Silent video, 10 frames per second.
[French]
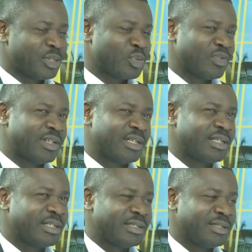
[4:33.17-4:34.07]

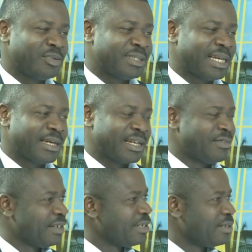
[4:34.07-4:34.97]
souvent, il nous est
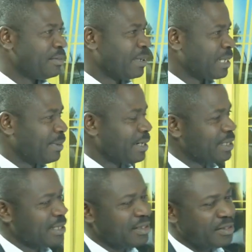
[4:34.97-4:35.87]
arrivé de passer par
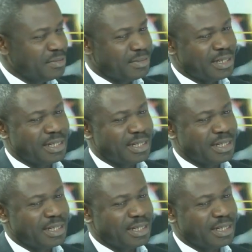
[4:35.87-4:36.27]
ici.